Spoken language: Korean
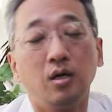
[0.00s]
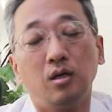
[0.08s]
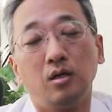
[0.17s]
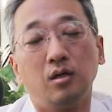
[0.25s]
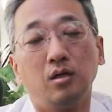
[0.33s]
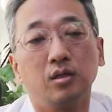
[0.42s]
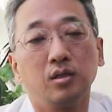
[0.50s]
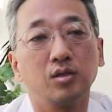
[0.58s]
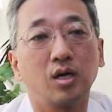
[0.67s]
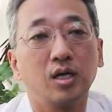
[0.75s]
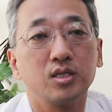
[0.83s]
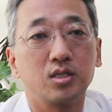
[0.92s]
어,
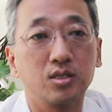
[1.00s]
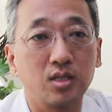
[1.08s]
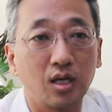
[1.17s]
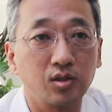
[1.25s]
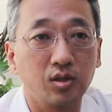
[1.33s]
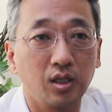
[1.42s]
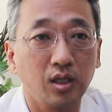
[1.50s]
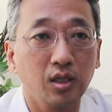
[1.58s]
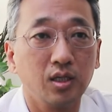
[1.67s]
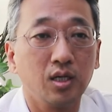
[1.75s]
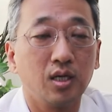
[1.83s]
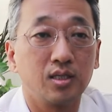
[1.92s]
이러한
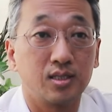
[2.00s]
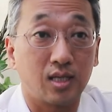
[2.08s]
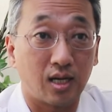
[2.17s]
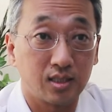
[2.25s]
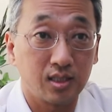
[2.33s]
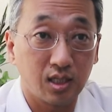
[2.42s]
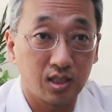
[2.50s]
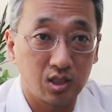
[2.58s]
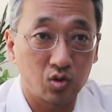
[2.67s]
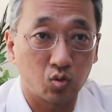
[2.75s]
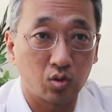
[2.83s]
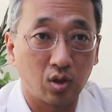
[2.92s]
증상들이 장시간
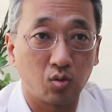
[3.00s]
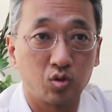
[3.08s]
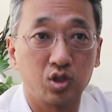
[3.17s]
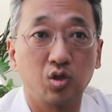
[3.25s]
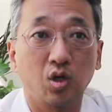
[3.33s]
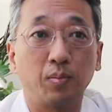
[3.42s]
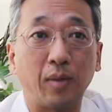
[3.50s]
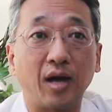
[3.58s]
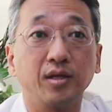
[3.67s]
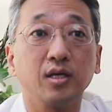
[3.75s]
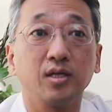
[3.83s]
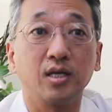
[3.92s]
지속되고 치료에
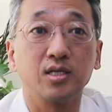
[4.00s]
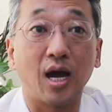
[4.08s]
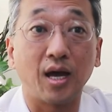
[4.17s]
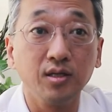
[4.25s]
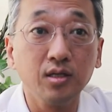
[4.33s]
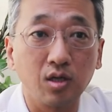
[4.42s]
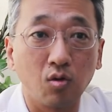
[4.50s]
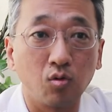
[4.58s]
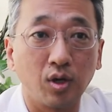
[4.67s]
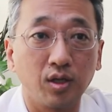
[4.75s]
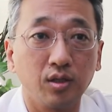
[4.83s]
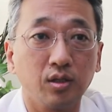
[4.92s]
반응이 되지 않을
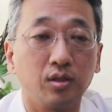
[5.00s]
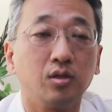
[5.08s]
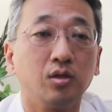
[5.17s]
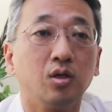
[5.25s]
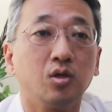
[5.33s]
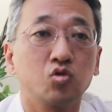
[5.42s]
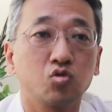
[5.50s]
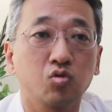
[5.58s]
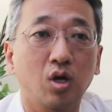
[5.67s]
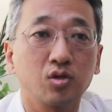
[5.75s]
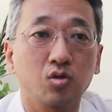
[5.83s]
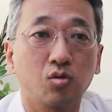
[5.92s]
경우에는
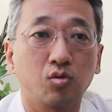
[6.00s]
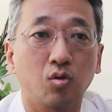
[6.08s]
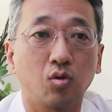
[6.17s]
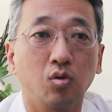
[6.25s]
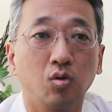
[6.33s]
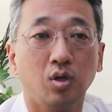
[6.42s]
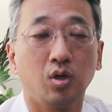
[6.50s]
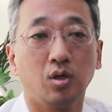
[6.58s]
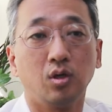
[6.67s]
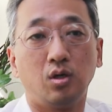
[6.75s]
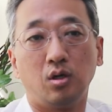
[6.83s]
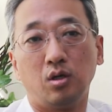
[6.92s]
추가적으로
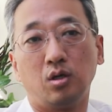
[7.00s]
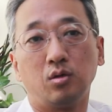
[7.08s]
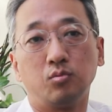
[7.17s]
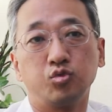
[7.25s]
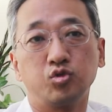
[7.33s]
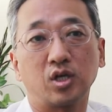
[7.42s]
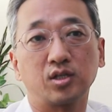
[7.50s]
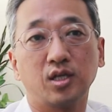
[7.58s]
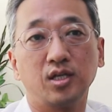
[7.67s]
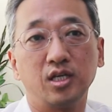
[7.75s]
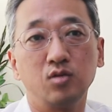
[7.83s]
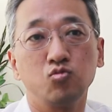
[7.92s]
어,
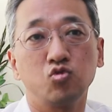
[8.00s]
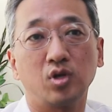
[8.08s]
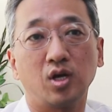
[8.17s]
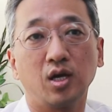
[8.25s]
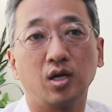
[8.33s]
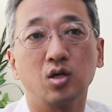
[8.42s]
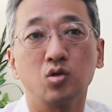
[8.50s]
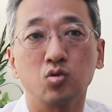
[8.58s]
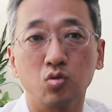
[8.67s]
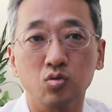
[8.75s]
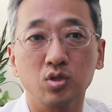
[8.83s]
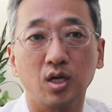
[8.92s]
부착되는 힘줄에
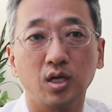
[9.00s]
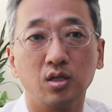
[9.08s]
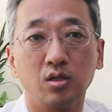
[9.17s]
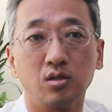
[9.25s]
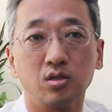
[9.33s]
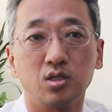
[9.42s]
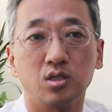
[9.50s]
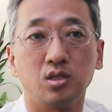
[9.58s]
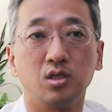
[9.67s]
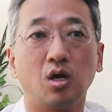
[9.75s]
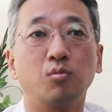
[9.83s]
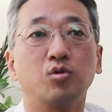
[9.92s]
손상이
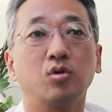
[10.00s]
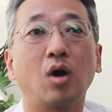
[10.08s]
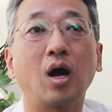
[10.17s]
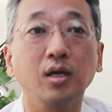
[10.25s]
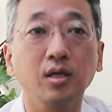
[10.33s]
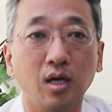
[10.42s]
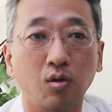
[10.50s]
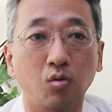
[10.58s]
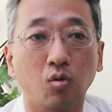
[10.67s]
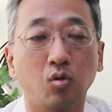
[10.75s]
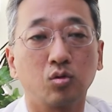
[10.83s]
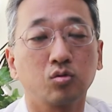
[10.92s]
있는지 여부를
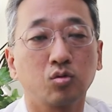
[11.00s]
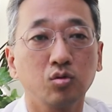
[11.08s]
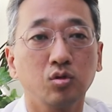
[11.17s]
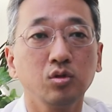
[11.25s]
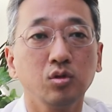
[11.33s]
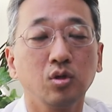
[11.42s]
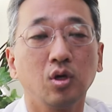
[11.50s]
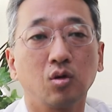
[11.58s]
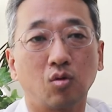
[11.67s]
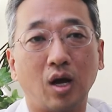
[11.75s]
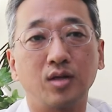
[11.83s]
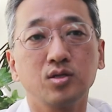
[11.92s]
확인하고 또는
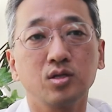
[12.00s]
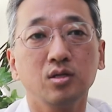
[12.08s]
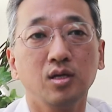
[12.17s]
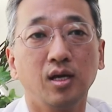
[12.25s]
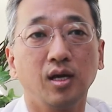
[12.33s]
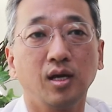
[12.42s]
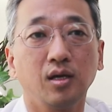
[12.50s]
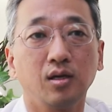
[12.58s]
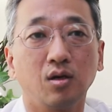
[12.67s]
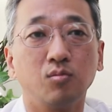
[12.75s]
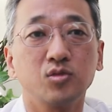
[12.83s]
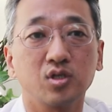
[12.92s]
관절 내에
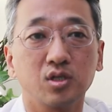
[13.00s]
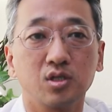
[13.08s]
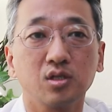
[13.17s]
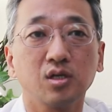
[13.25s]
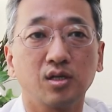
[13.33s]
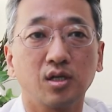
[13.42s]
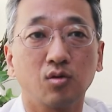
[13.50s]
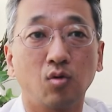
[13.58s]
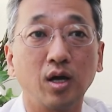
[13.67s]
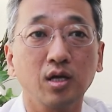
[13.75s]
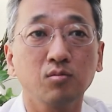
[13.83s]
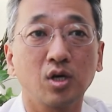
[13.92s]
염증이 증가되는
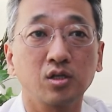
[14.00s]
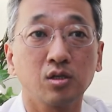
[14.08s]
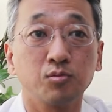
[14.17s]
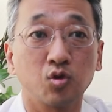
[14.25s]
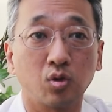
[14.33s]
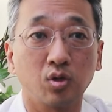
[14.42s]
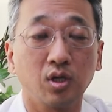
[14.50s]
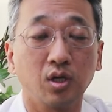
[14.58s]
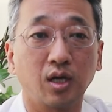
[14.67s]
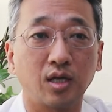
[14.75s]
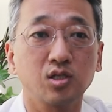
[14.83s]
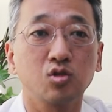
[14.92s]
활액막염 소견이
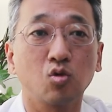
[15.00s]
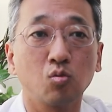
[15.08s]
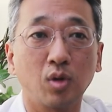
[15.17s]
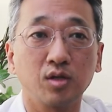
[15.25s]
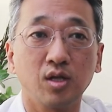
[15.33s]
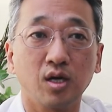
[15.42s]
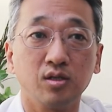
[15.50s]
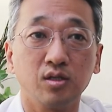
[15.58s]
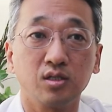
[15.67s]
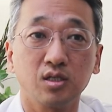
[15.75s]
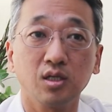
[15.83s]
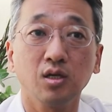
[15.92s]
같이
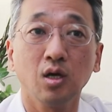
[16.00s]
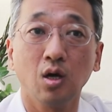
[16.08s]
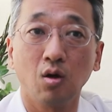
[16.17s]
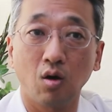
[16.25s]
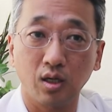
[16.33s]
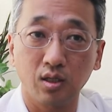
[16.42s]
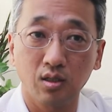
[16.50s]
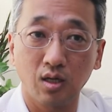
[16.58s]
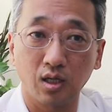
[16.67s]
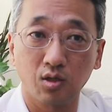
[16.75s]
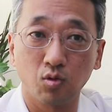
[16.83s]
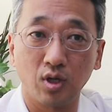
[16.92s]
동반되었는지 확인을
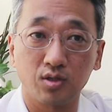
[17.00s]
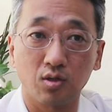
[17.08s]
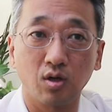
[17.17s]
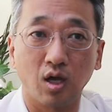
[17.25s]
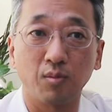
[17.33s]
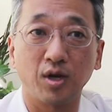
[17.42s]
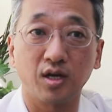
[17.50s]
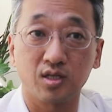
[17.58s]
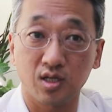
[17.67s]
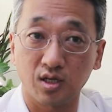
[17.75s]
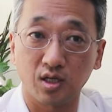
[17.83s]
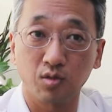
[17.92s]
하기 위해서 엠알아이
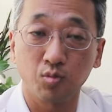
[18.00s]
촬영이